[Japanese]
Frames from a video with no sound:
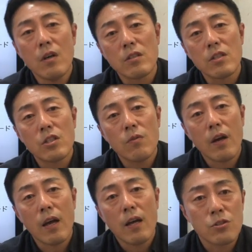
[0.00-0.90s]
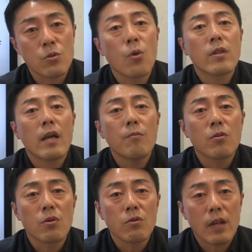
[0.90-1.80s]
実は東大
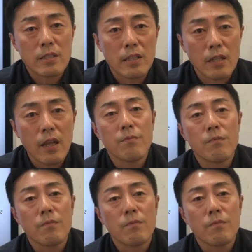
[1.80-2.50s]
元暮らしでね